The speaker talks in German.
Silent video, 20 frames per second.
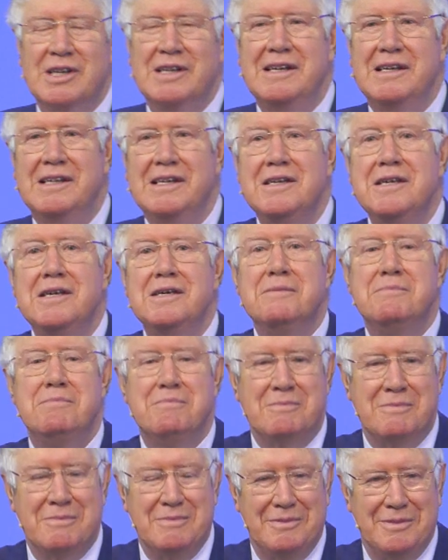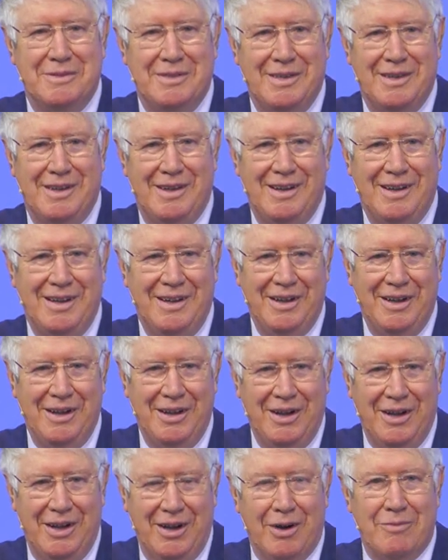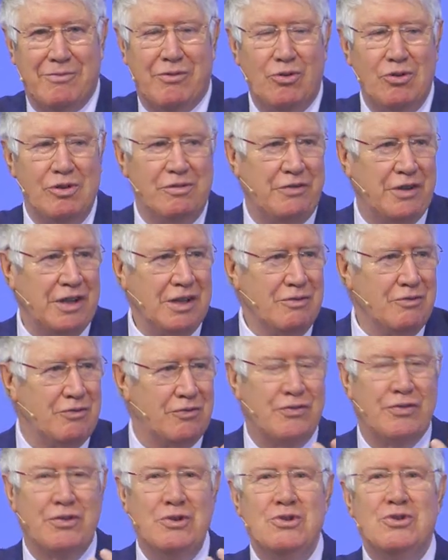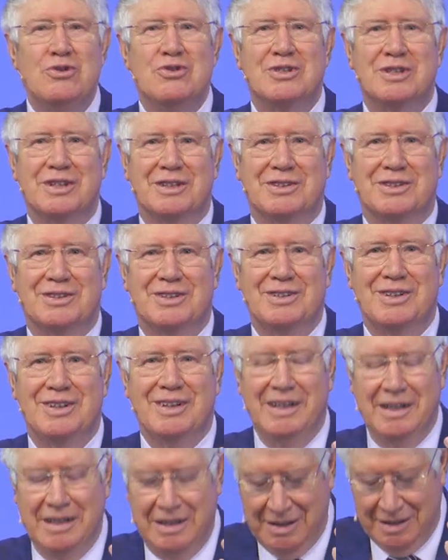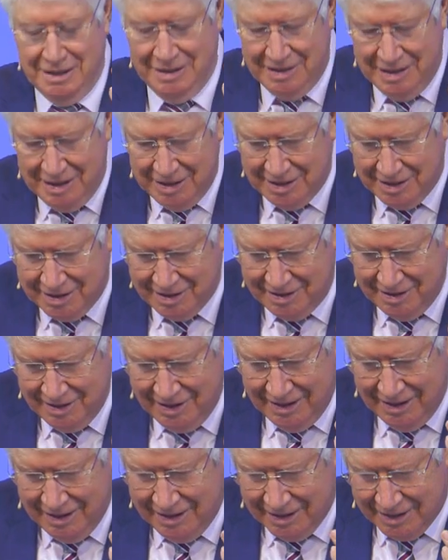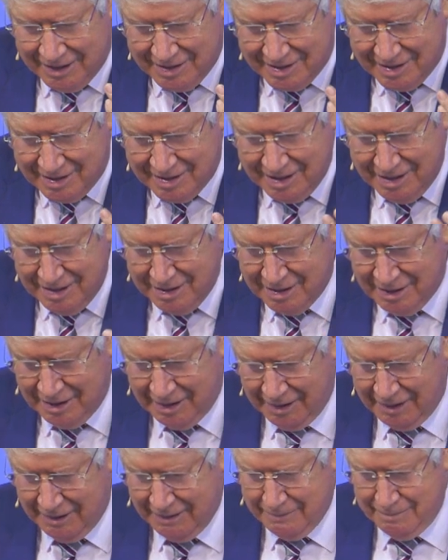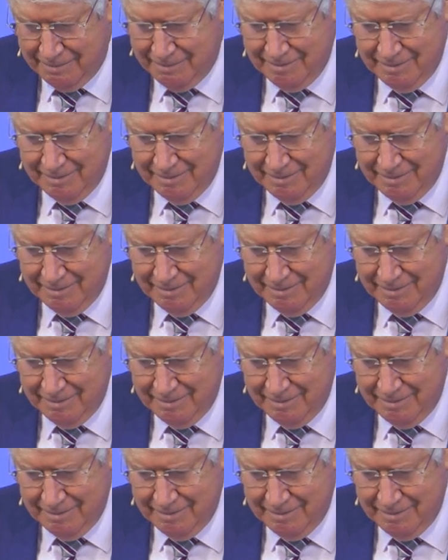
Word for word: lieben, obwohl wir ihn physisch nicht gesehen haben.